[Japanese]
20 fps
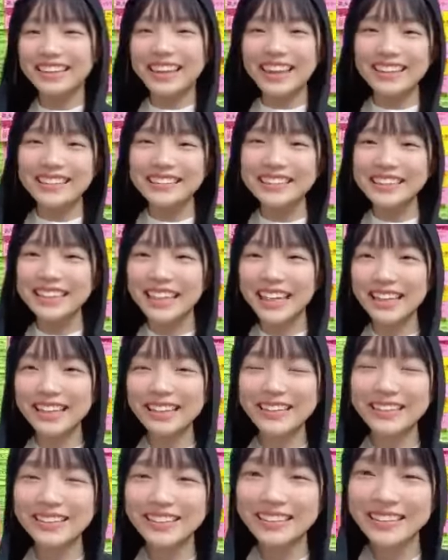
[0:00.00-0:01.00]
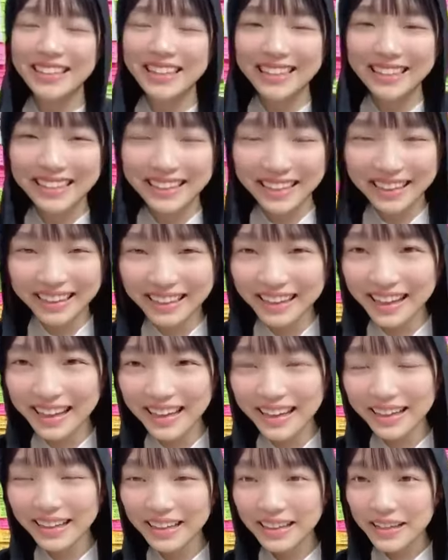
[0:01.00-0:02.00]
ダウンジャケットを着ていってか
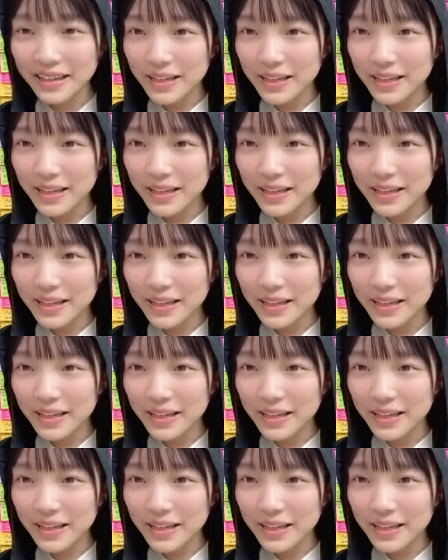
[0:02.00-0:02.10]
ら、